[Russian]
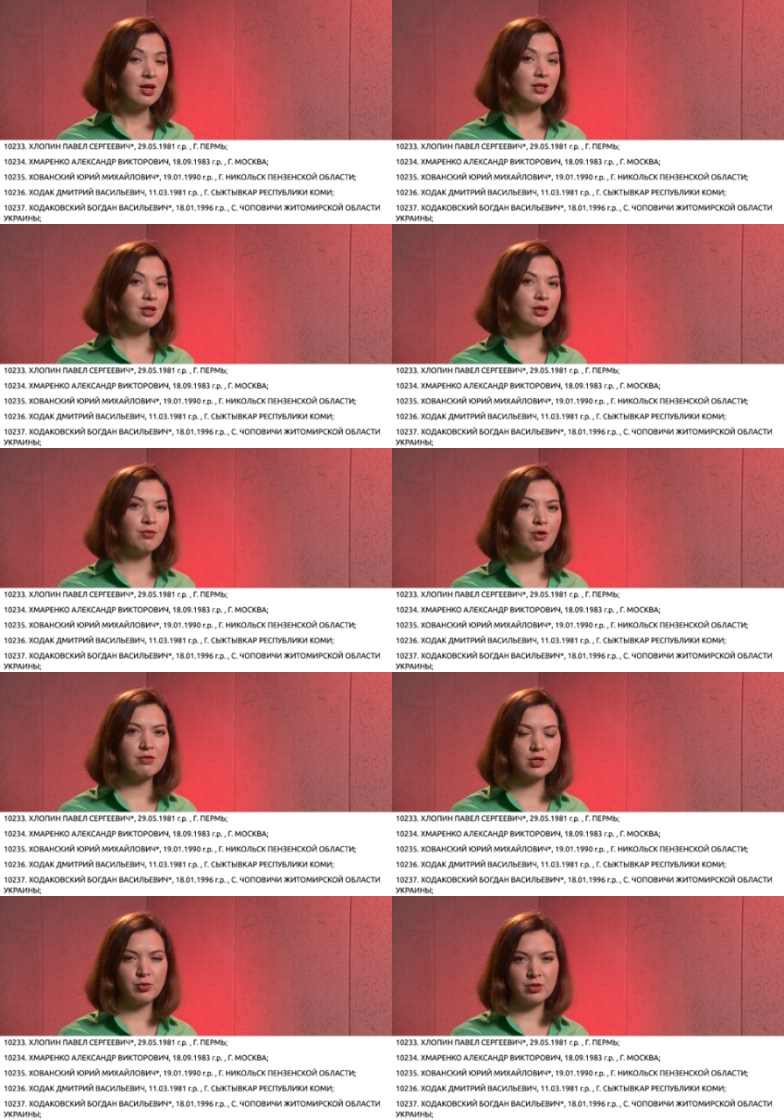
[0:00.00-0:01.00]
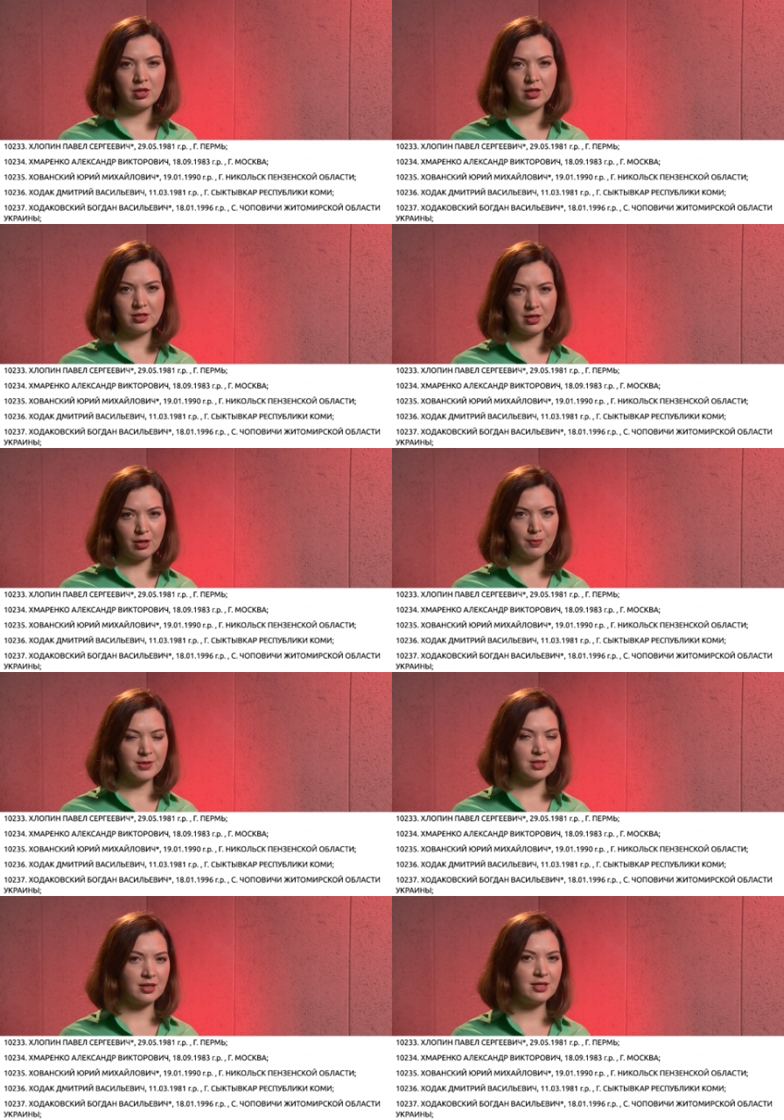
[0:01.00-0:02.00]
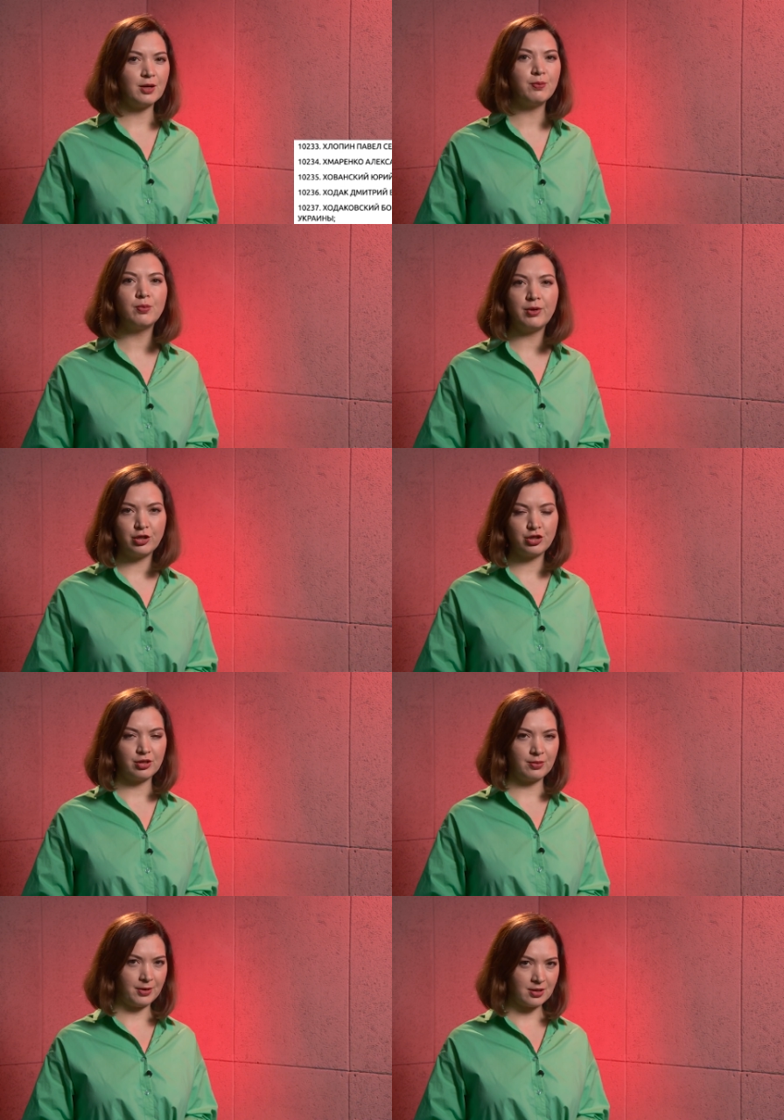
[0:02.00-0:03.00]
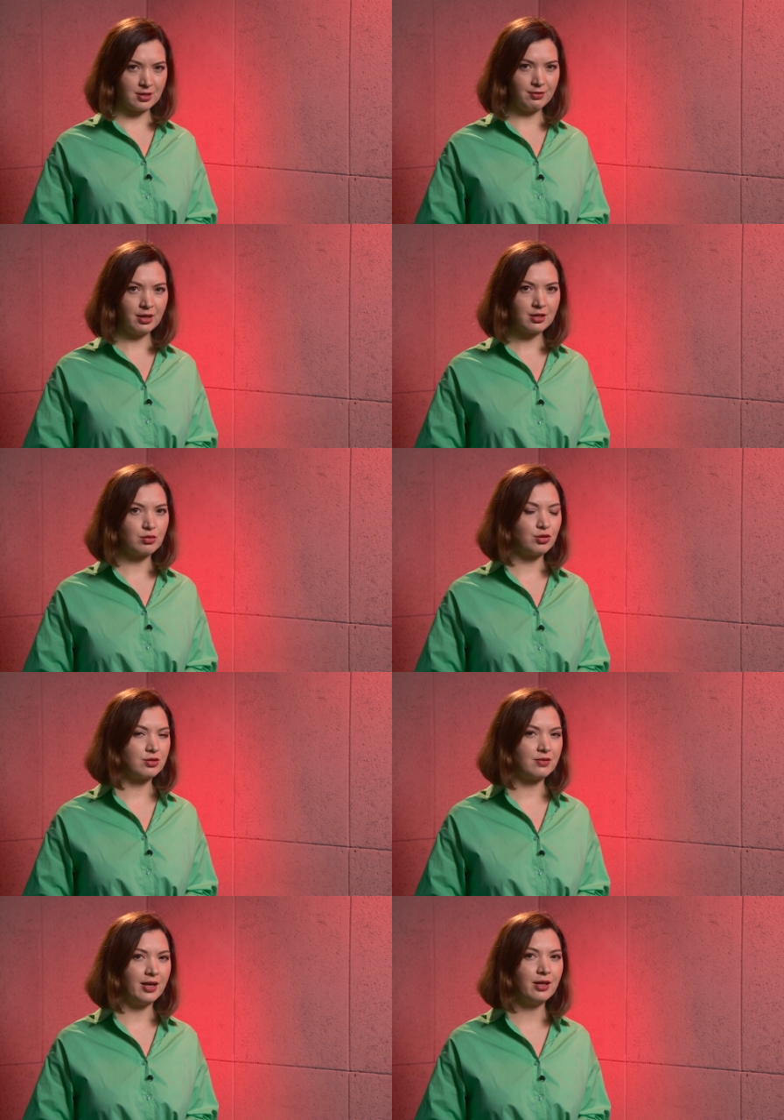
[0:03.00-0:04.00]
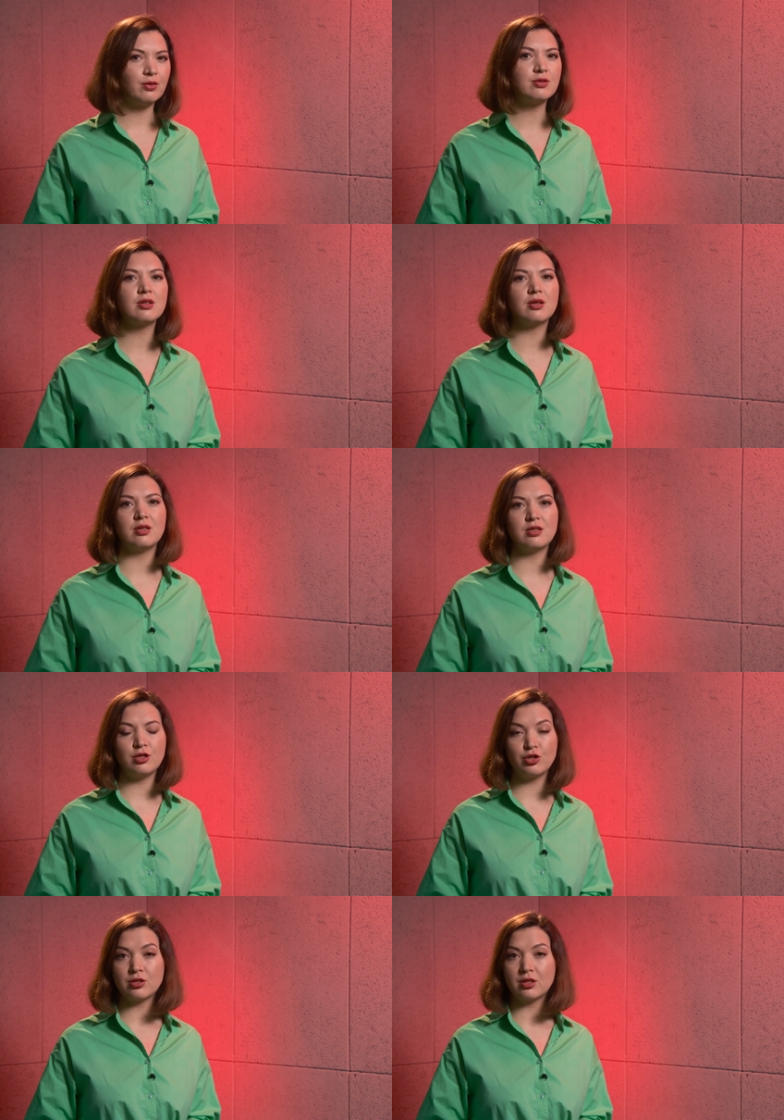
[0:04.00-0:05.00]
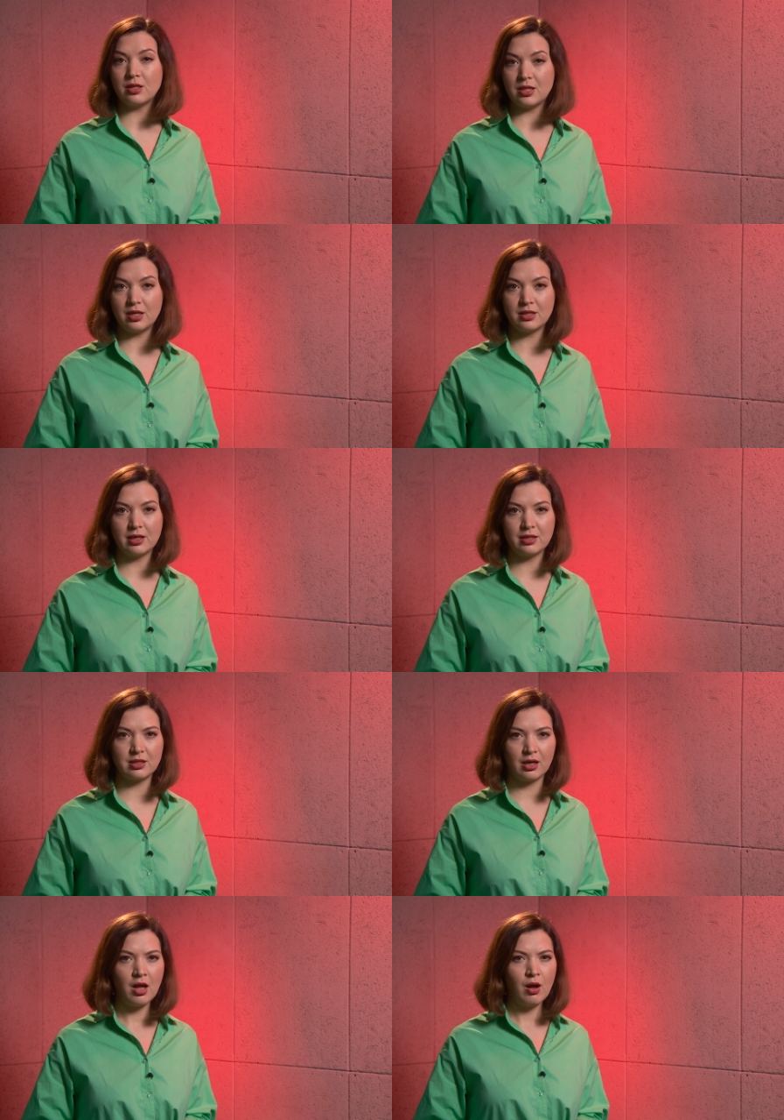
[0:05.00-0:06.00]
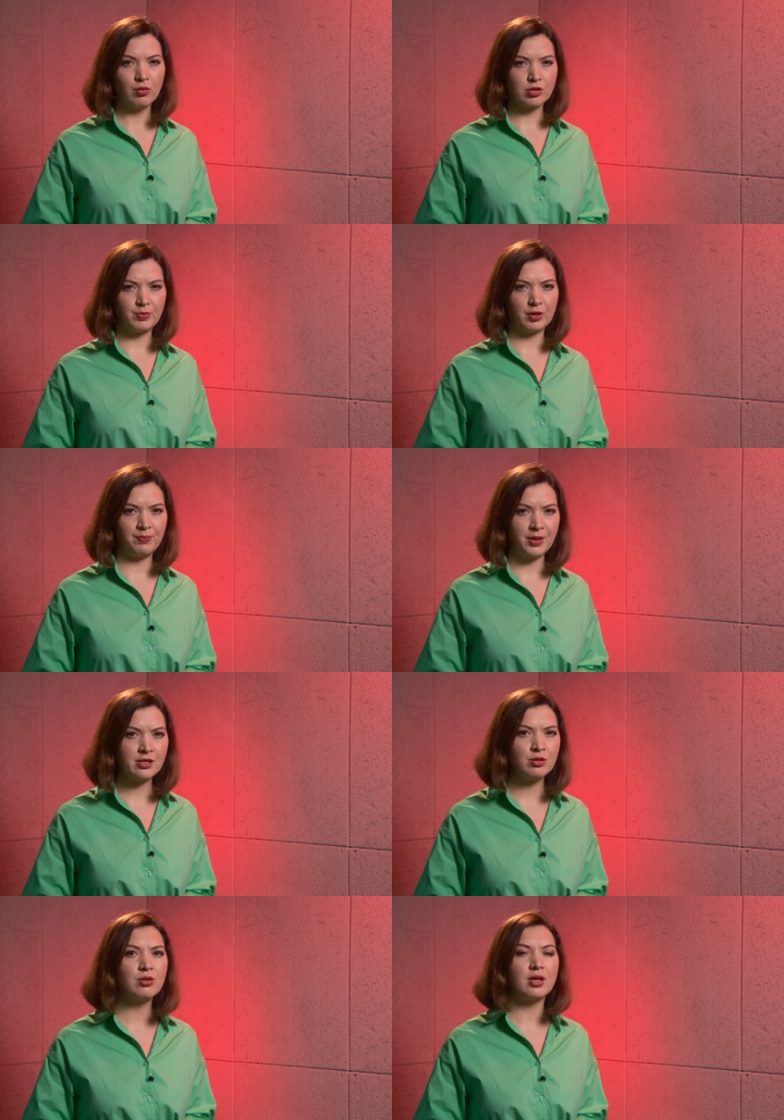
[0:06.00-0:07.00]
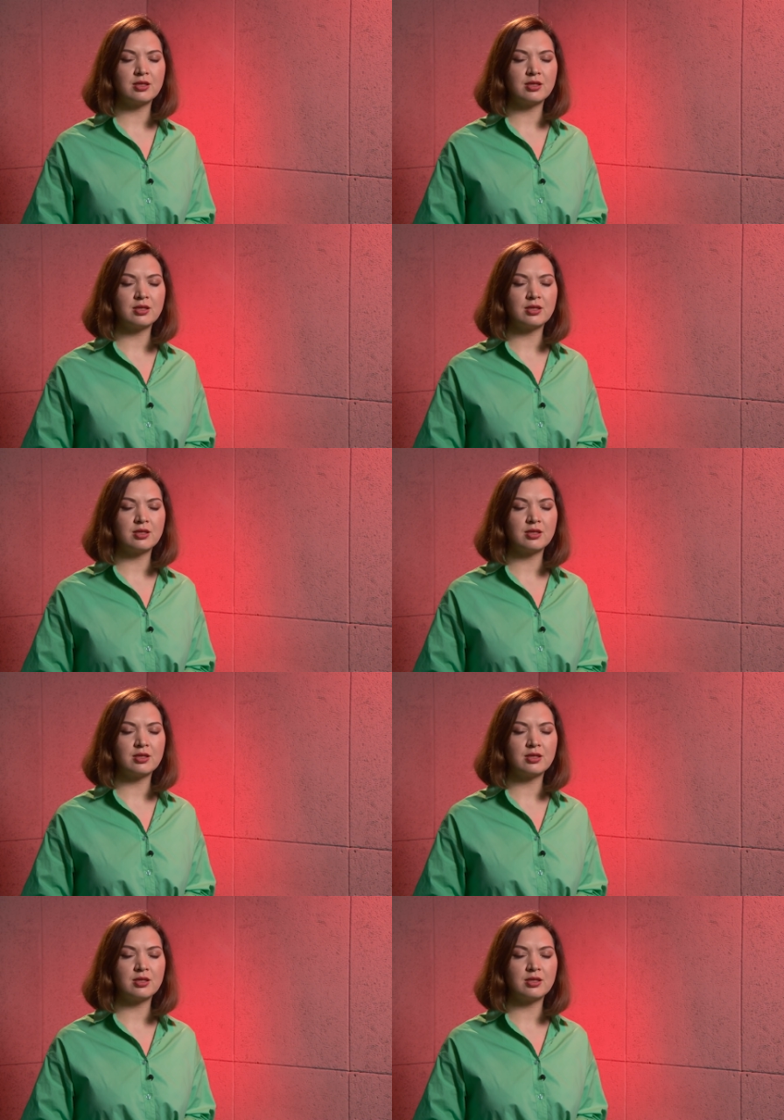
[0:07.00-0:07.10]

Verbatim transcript: На него возбудили дело по статье «Публичные призывы к осуществлению террористической деятельности». Он спел песню на